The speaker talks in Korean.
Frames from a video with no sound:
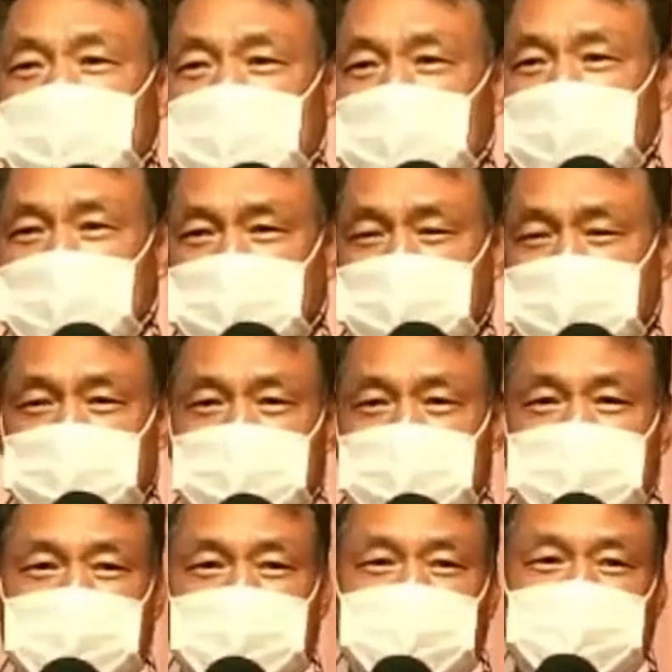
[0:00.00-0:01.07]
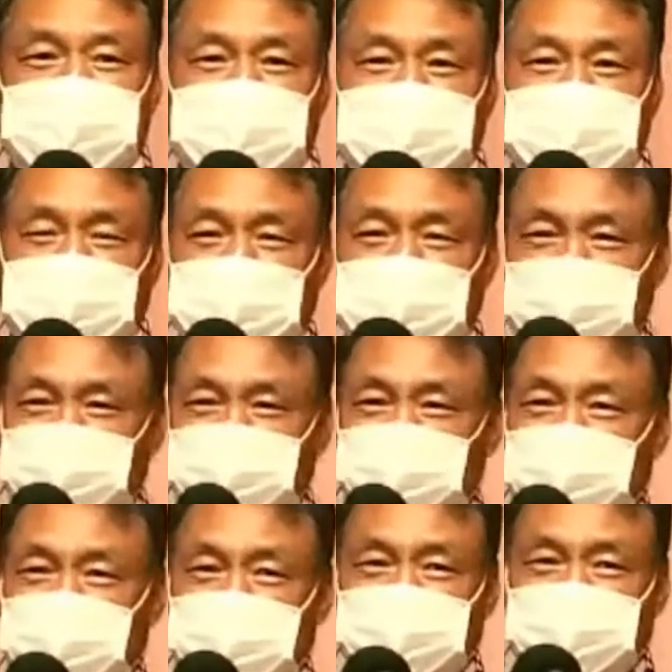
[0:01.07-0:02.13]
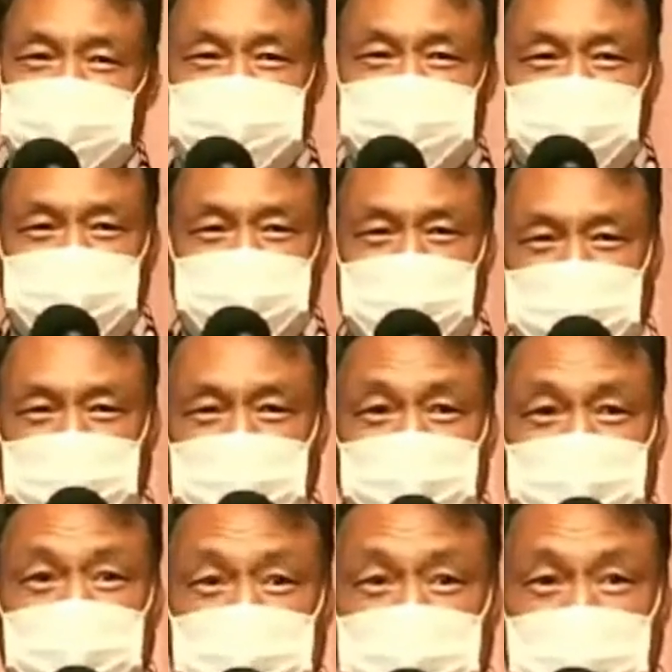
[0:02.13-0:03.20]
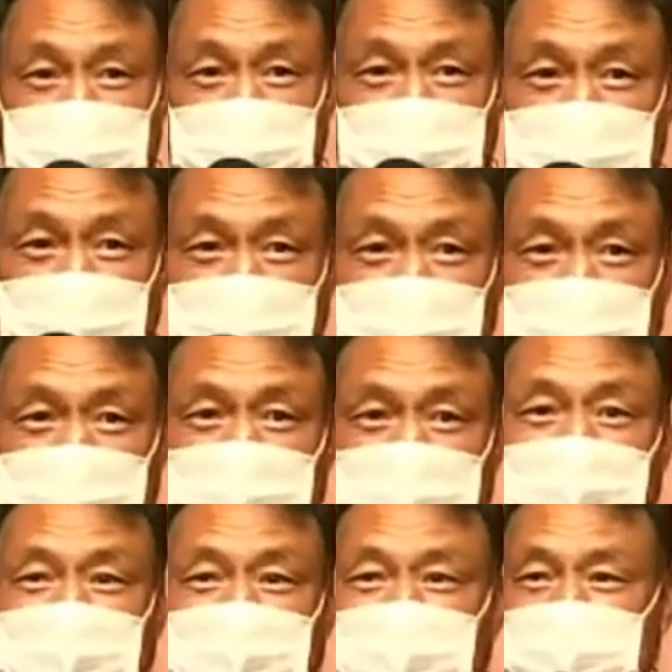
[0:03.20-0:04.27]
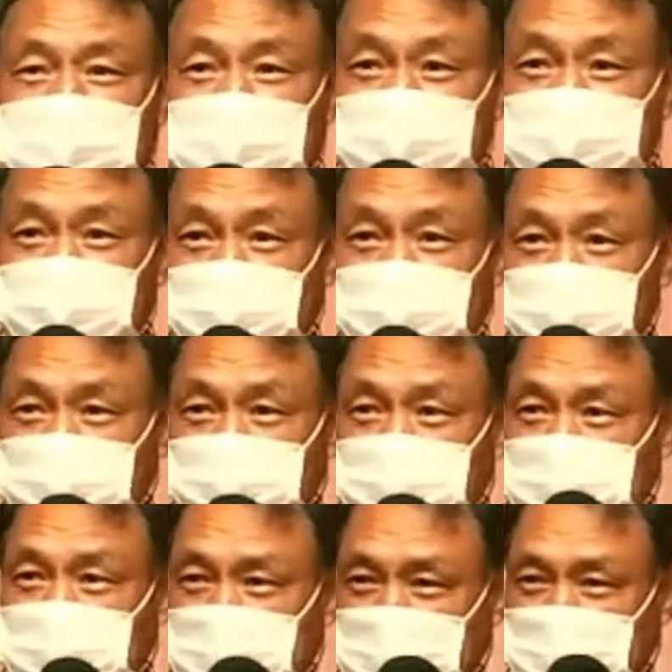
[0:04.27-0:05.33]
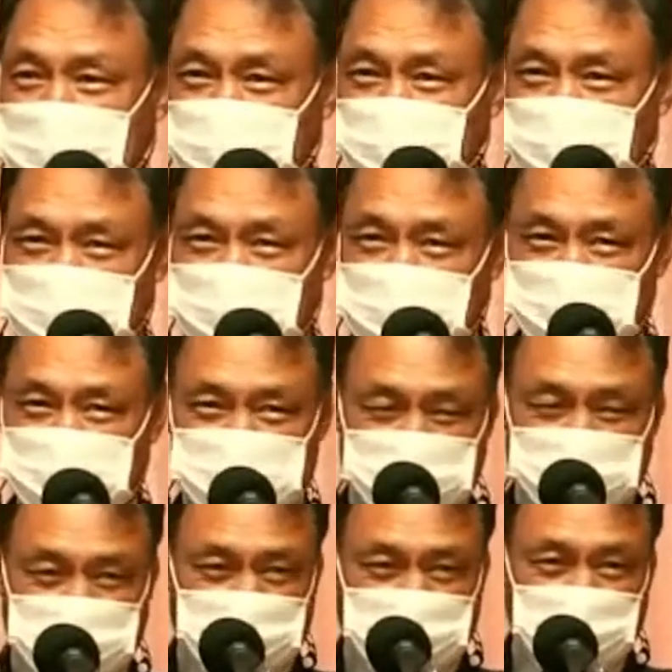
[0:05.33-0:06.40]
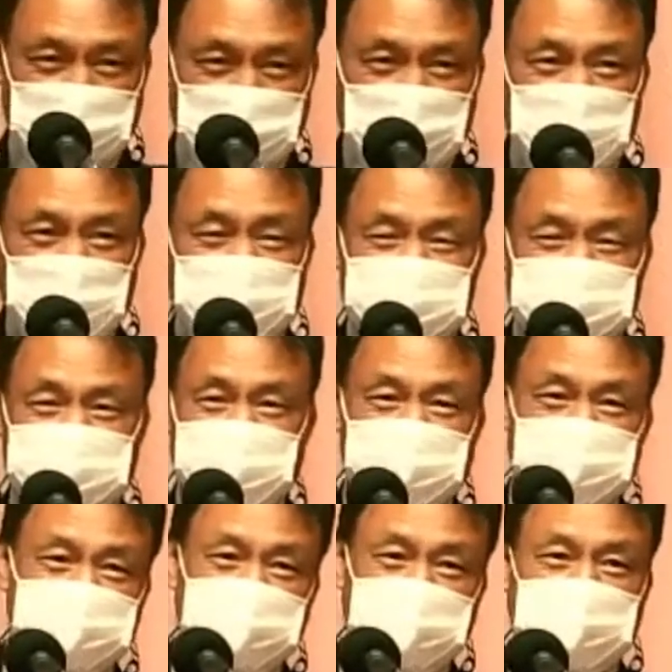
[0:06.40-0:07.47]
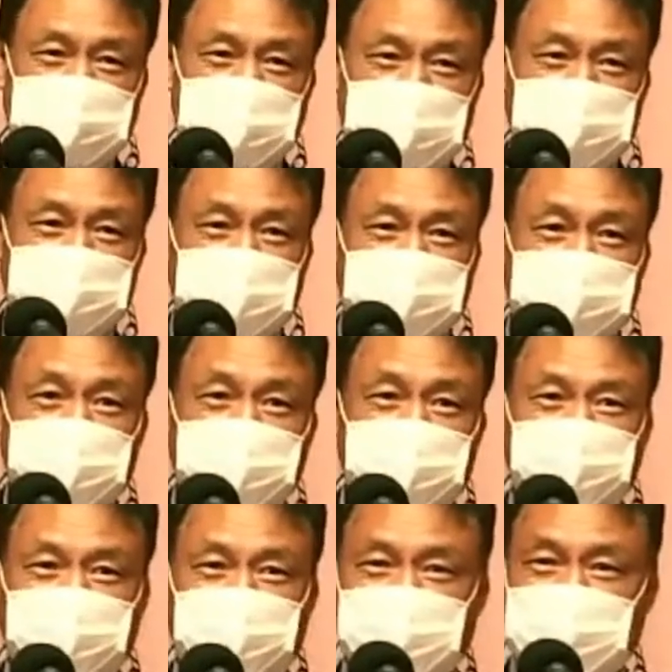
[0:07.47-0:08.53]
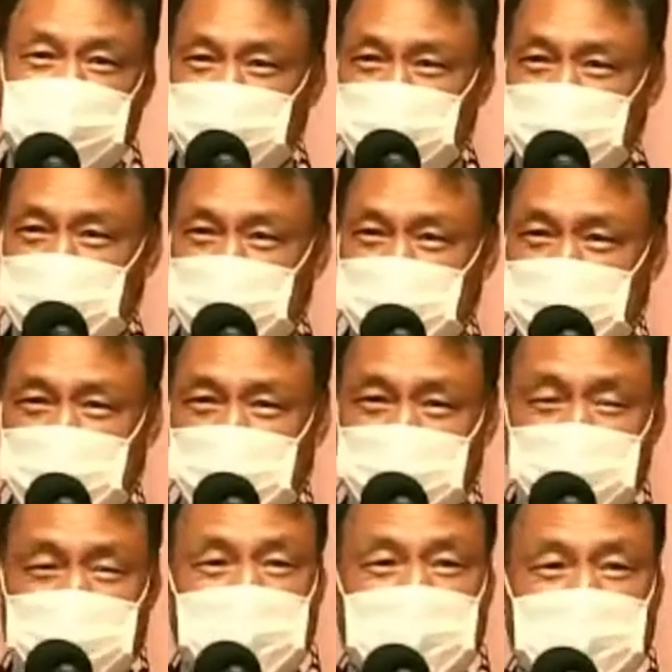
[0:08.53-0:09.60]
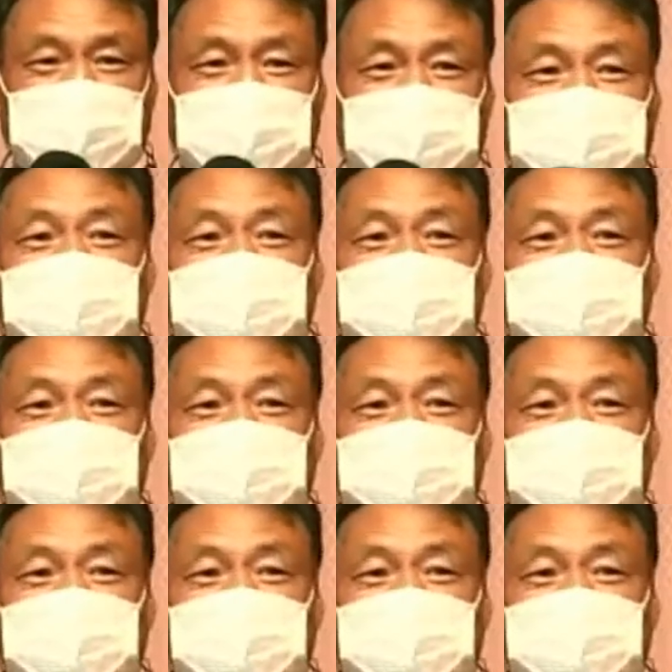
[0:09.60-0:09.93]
어, 그래서 이제 영어로도 우리는 돈 많이라고 얘기를 하는데 어, 또 이제 우리는 지금 뭐 이렇게 버스 타는 요 표를 토큰이라고 얘기하는데 그